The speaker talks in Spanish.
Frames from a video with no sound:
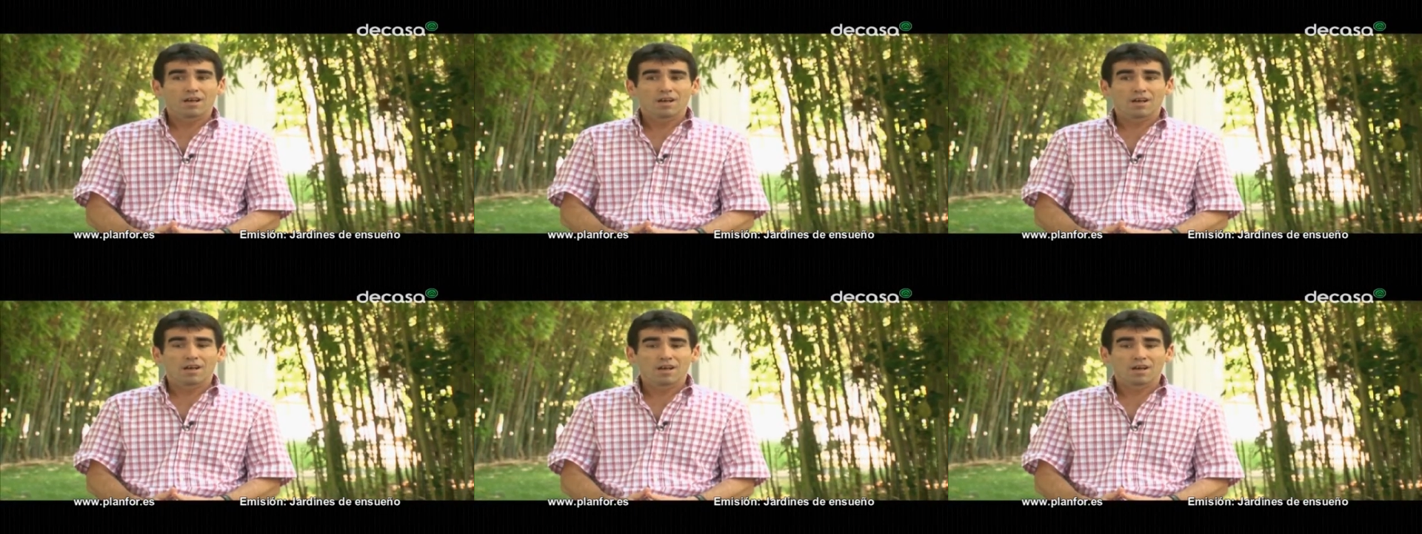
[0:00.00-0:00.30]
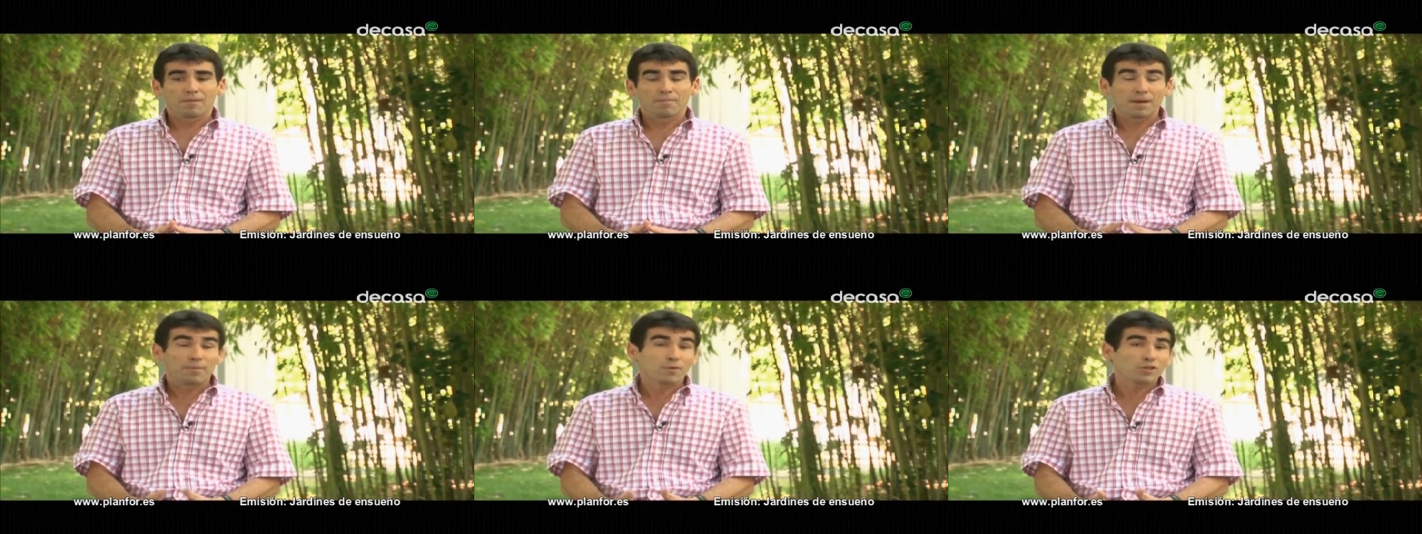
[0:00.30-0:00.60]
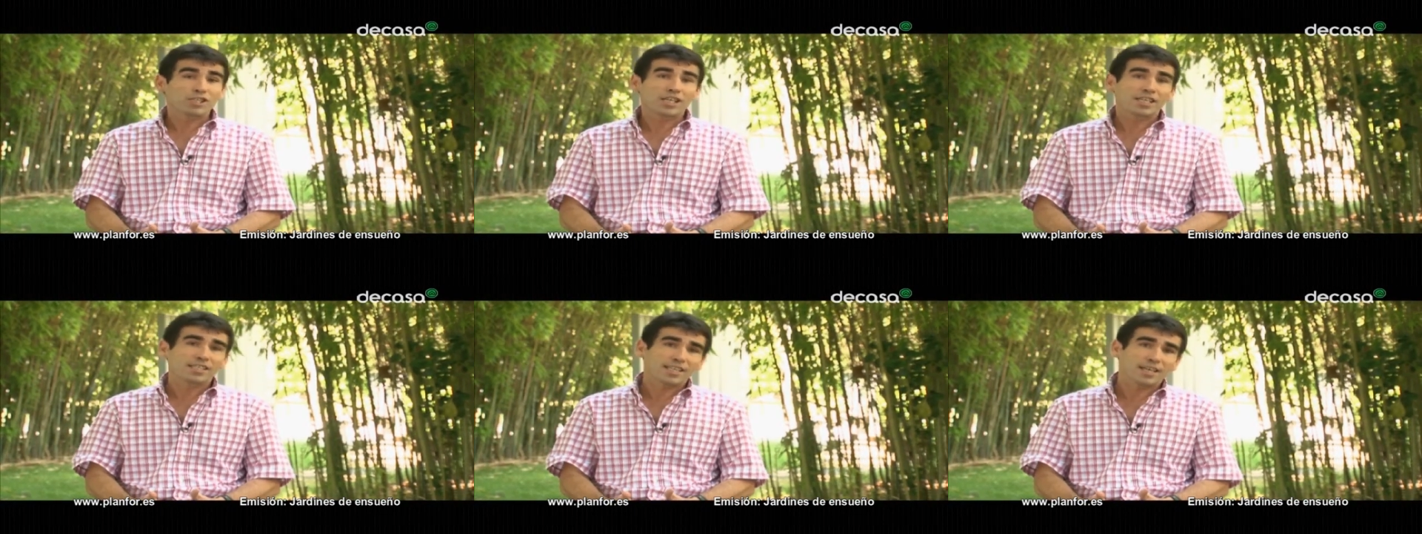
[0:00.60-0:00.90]
Eh,
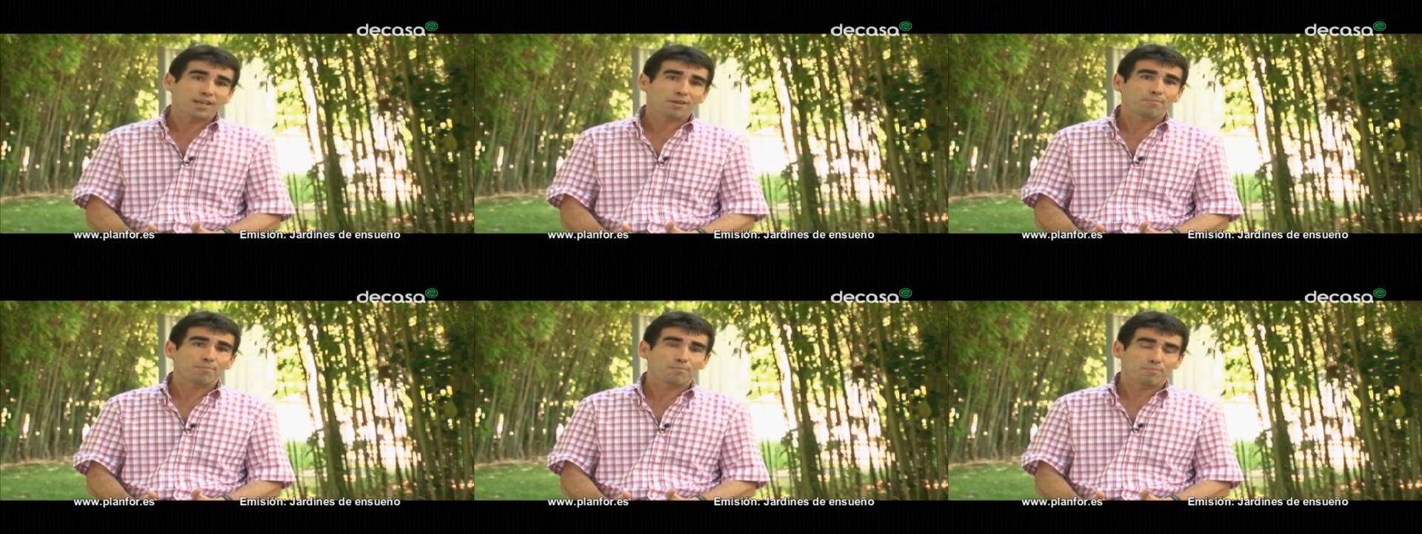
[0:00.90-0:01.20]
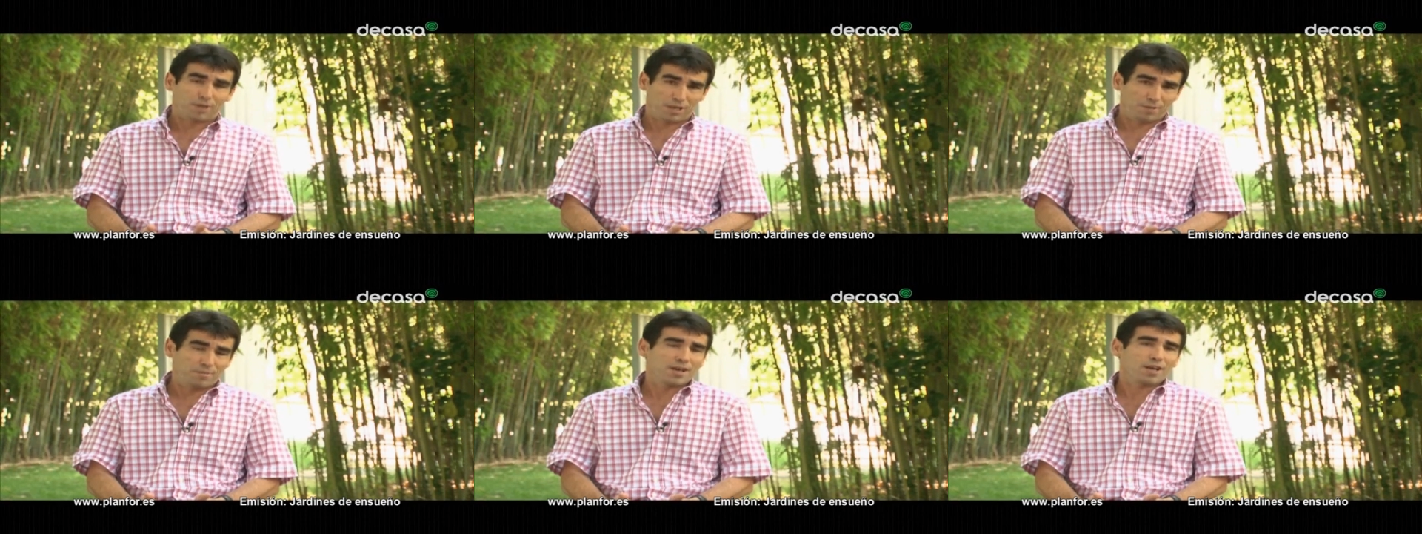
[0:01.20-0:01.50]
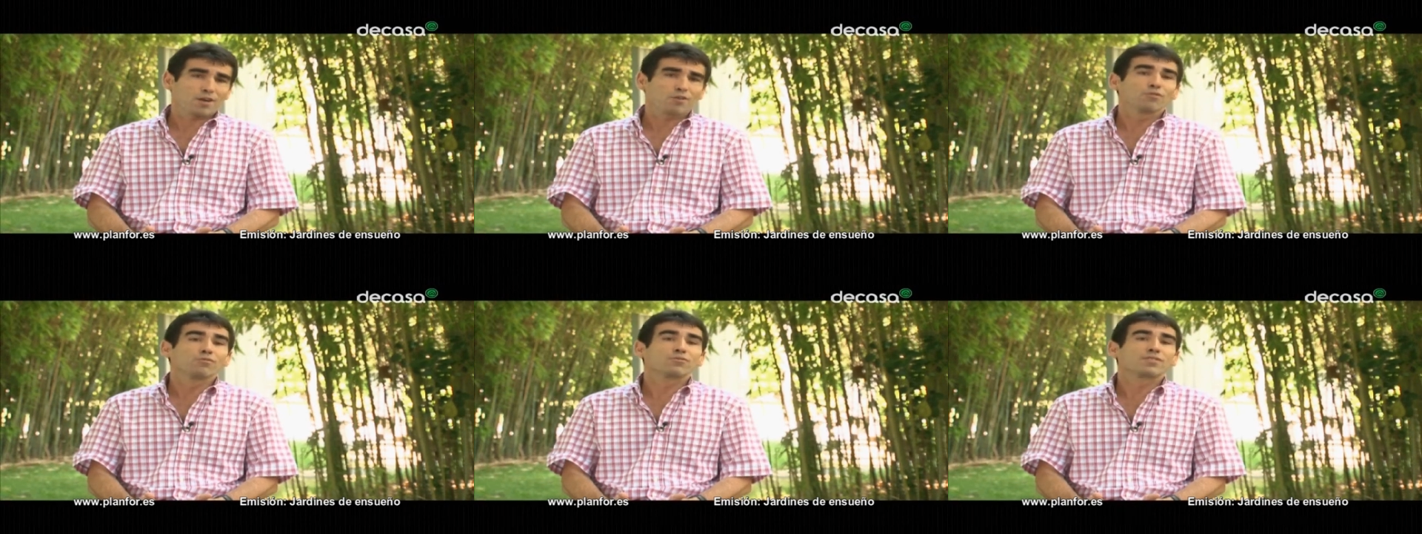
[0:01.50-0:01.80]
vamos a hacer
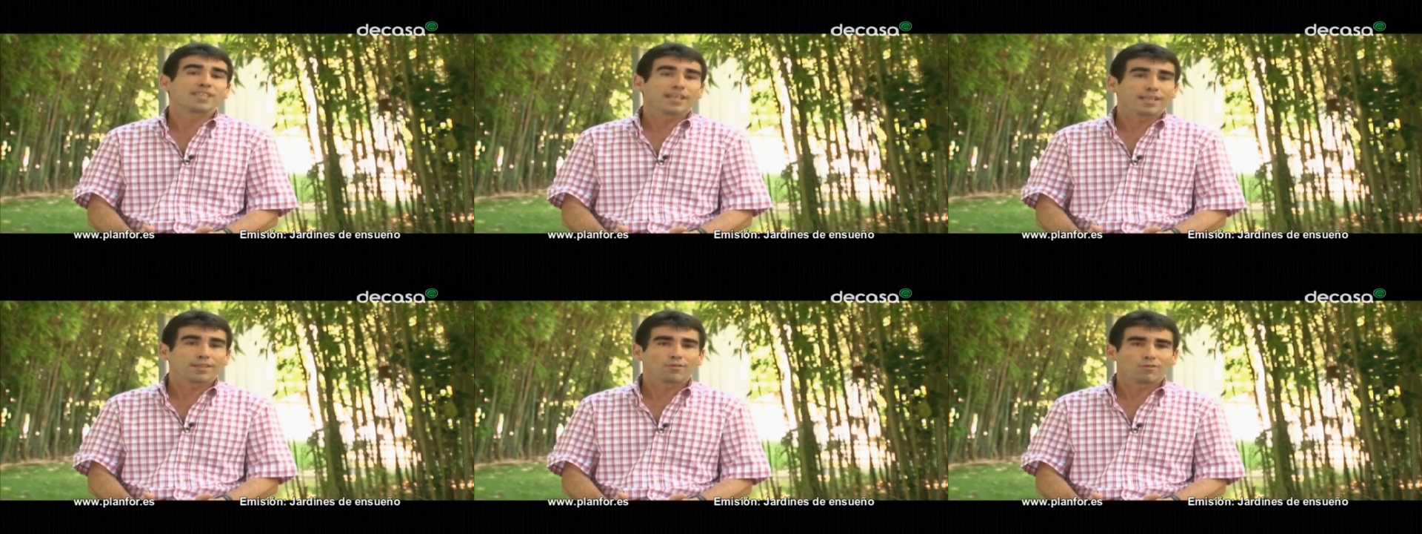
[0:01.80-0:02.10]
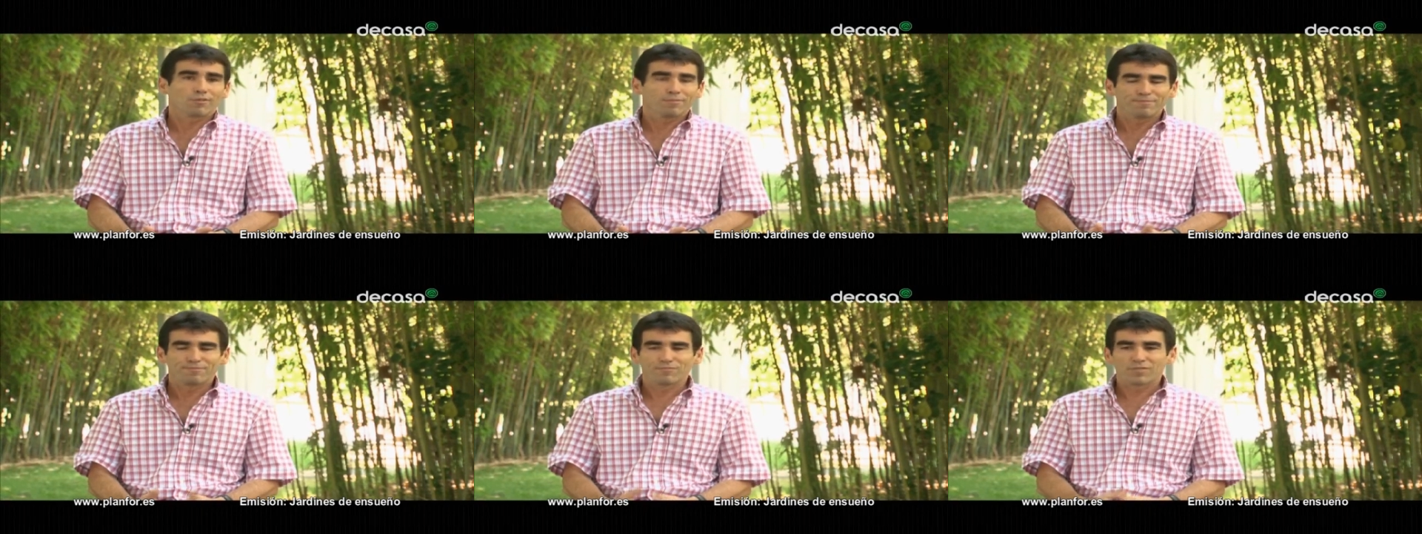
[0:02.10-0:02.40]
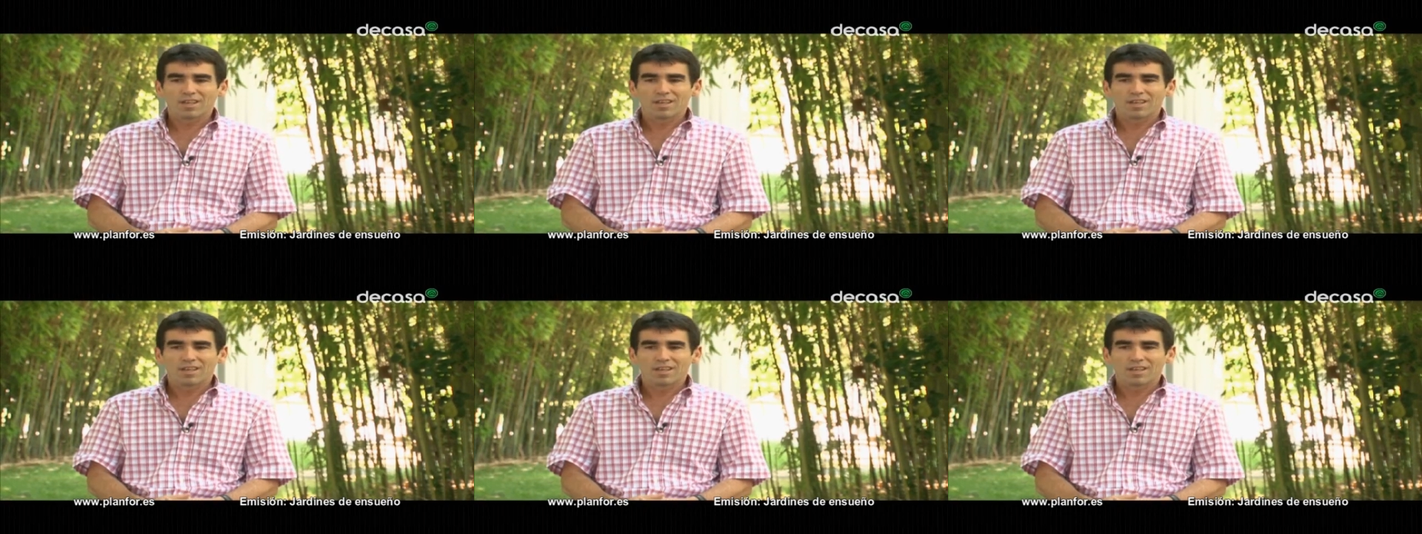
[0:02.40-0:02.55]
primero un seto,